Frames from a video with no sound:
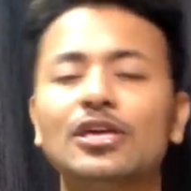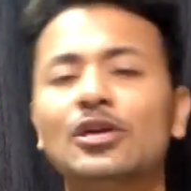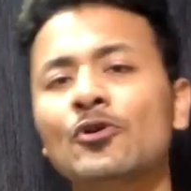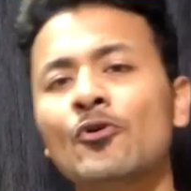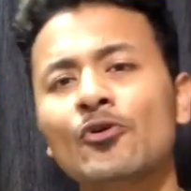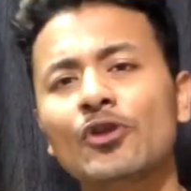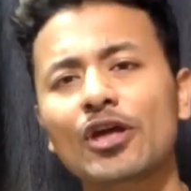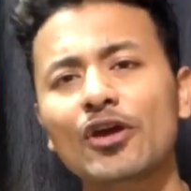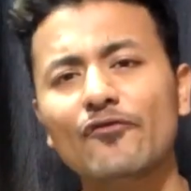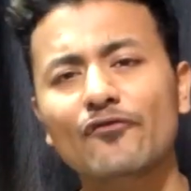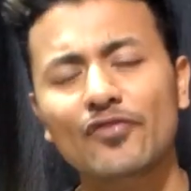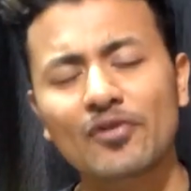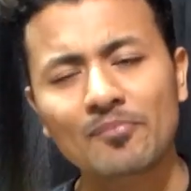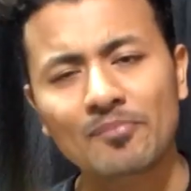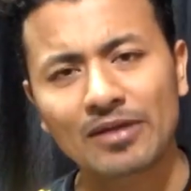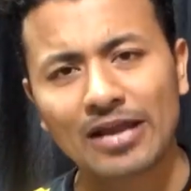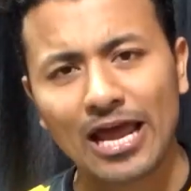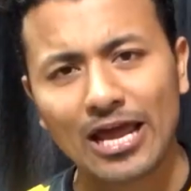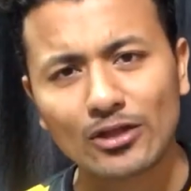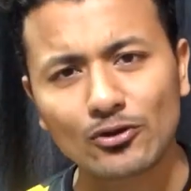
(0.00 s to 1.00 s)
इन्होंने ये फिल्म
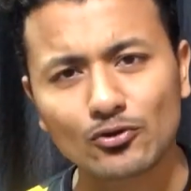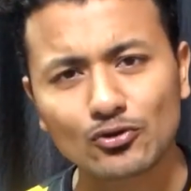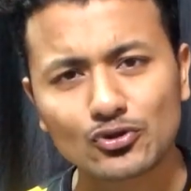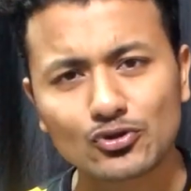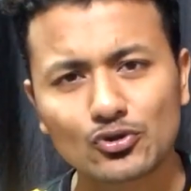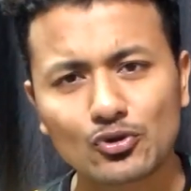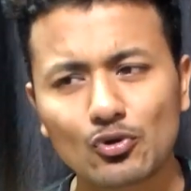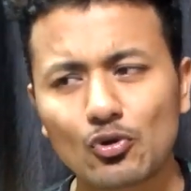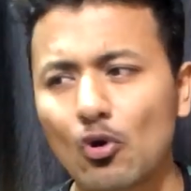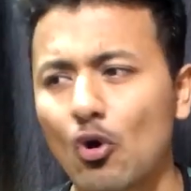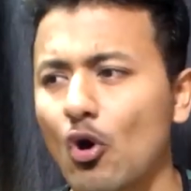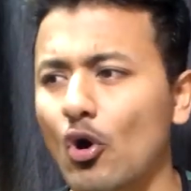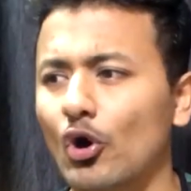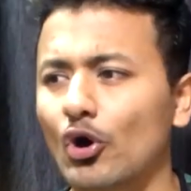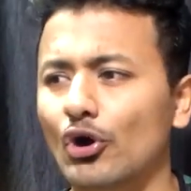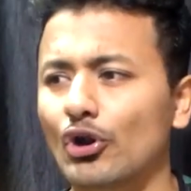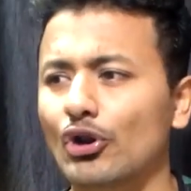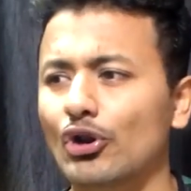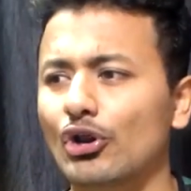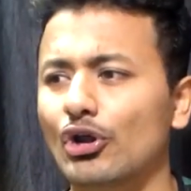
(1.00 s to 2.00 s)
बनाई दोस्तों
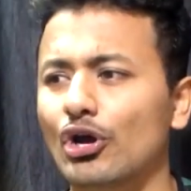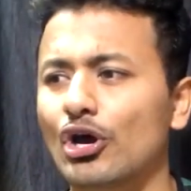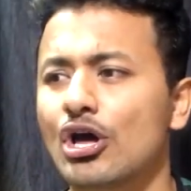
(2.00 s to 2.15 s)
और